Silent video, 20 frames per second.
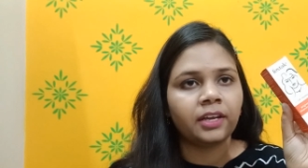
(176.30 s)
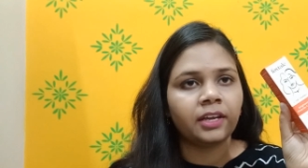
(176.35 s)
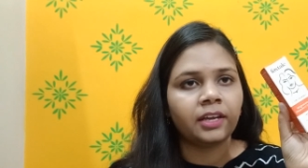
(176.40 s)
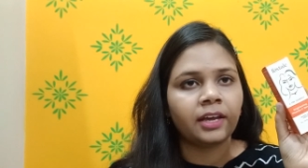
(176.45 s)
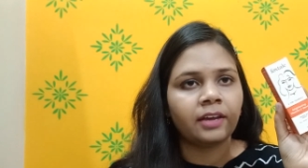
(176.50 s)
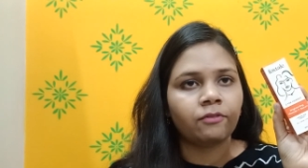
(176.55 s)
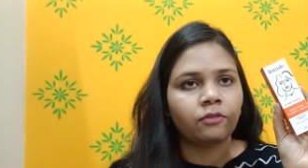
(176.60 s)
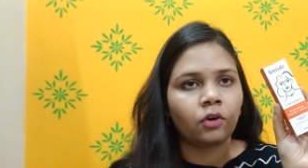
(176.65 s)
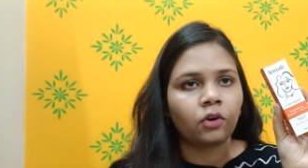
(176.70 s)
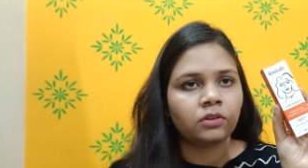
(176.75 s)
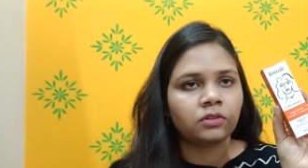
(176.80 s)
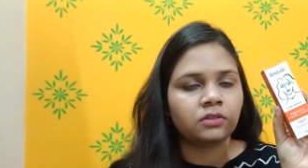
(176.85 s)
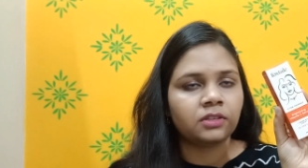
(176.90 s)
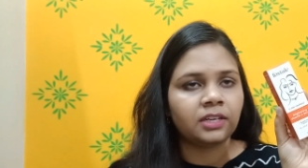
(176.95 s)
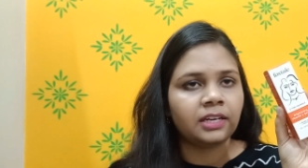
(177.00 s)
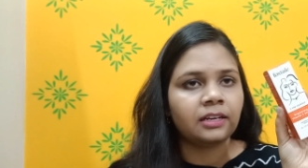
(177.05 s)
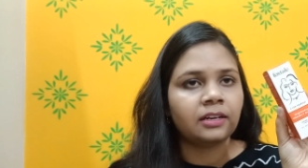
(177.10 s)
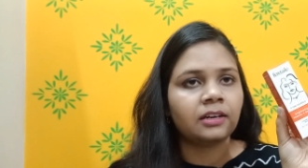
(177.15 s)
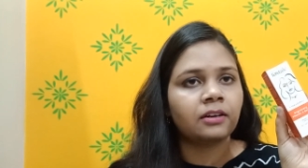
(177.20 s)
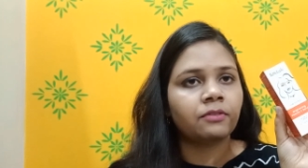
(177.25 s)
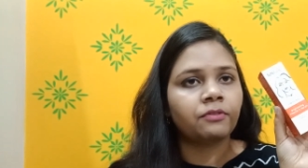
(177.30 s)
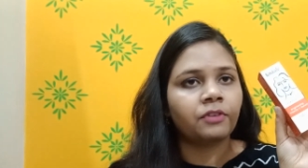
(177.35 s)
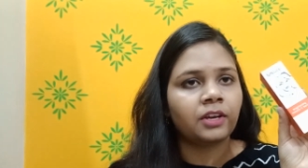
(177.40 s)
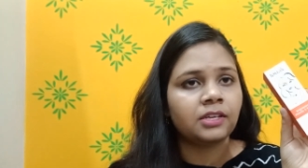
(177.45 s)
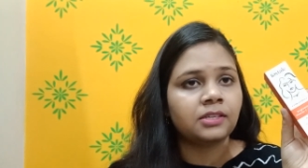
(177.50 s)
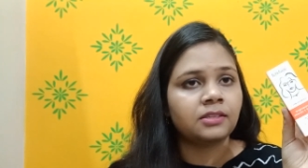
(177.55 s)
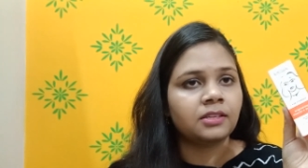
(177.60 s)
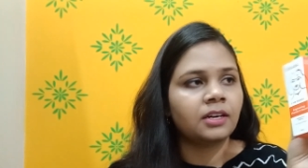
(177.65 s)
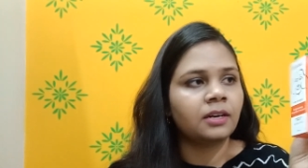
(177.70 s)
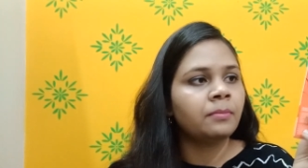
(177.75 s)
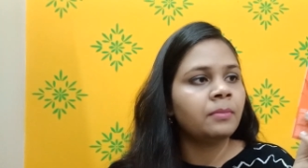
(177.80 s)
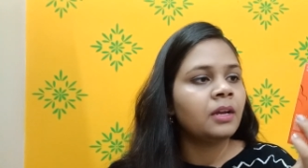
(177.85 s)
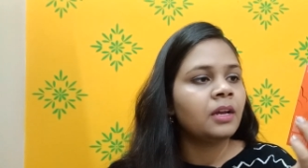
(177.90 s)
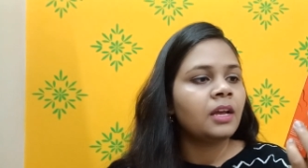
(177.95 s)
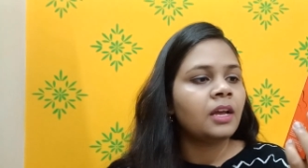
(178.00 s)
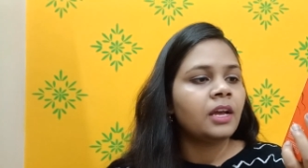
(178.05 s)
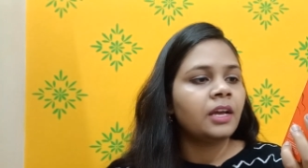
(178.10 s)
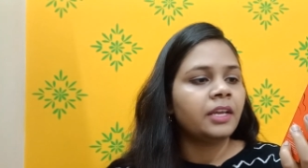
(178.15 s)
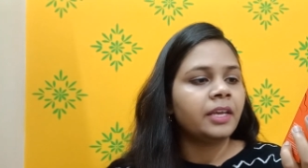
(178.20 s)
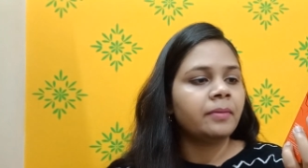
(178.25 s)
ये है फॉक्स टेल का फेस सिरम
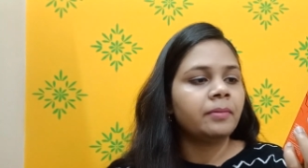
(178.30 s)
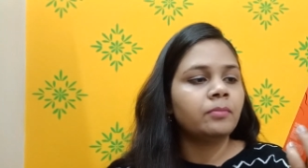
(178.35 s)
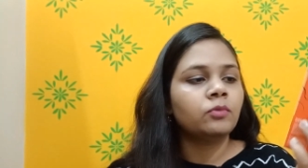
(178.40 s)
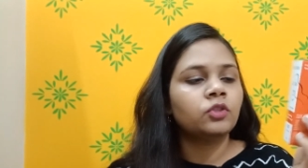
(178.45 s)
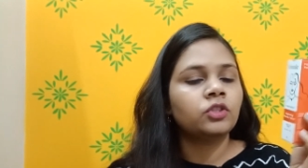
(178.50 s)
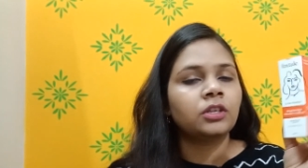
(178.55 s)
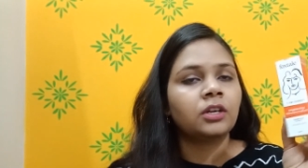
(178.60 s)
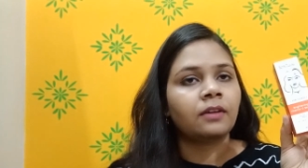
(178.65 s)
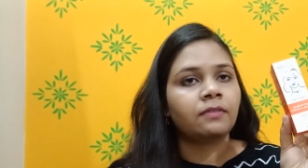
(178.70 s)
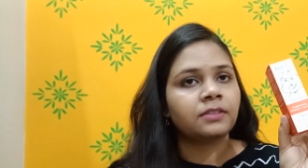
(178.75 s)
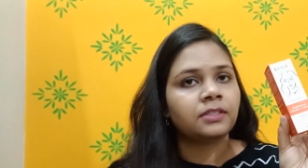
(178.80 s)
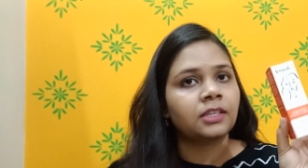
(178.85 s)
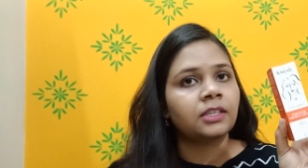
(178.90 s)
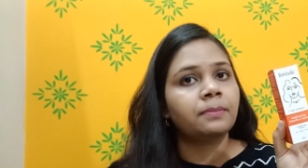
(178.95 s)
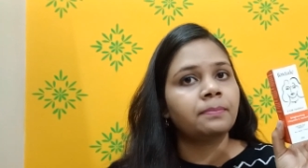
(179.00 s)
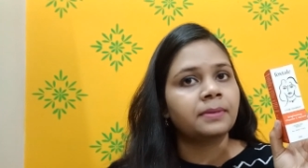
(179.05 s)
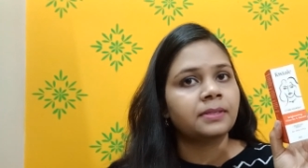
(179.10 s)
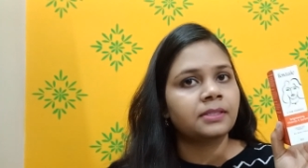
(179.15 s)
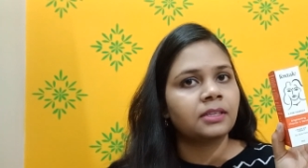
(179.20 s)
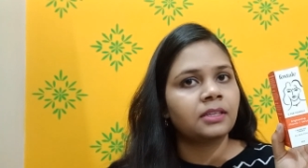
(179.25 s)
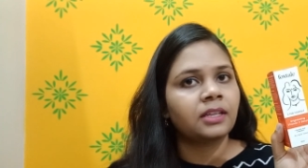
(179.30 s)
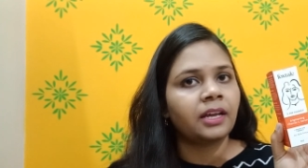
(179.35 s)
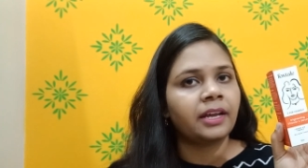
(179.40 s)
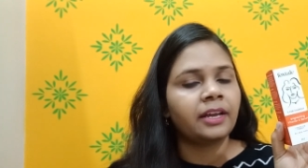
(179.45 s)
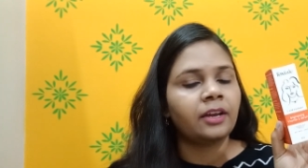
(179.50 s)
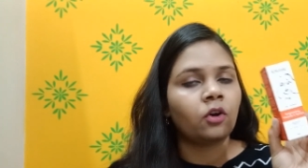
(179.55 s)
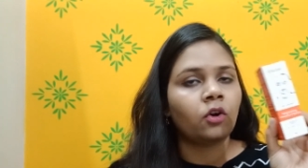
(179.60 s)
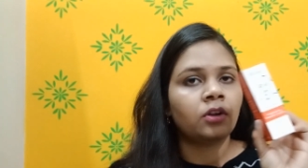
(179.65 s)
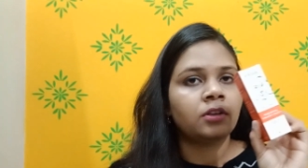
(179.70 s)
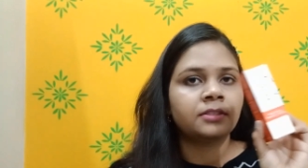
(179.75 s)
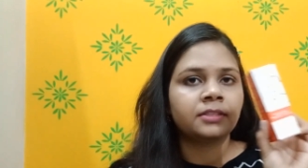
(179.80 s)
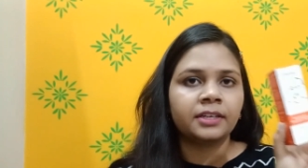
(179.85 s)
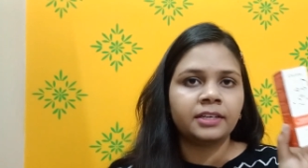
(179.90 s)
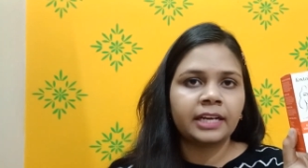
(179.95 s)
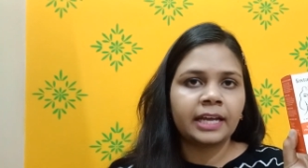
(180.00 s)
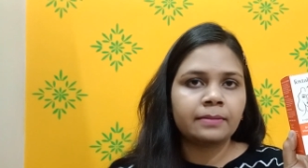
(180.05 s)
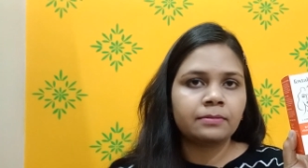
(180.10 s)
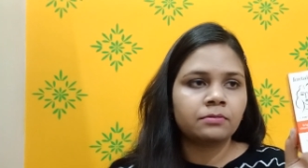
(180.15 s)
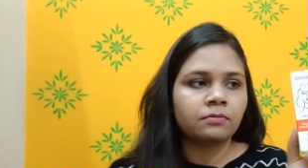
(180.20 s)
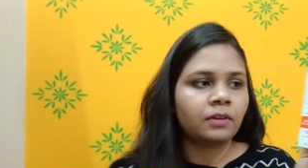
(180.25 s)
ये भी मुझे काफ़ी ज़्यादा पसंद आया ऑल स्किन
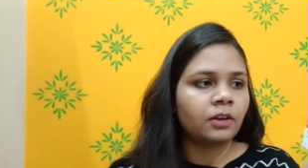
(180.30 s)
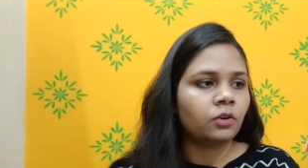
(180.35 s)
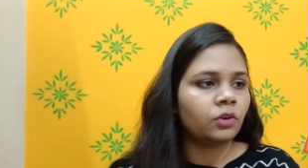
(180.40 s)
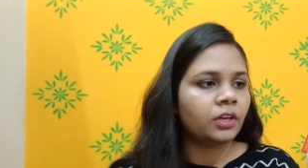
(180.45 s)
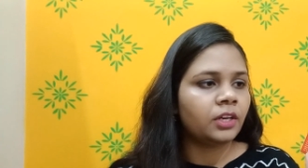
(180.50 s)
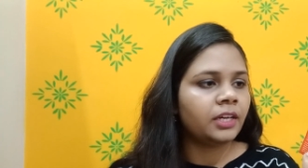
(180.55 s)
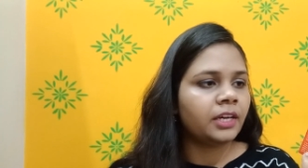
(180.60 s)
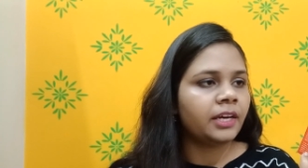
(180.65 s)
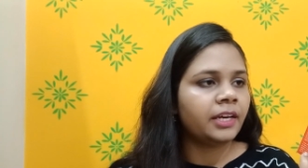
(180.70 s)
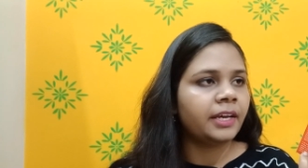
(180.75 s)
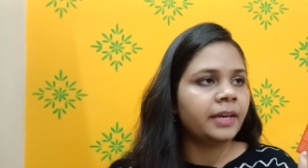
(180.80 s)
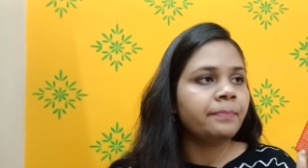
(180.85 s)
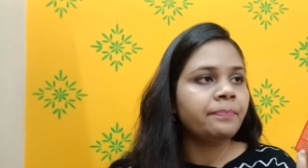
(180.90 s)
टाइप्स वालों के लिए ये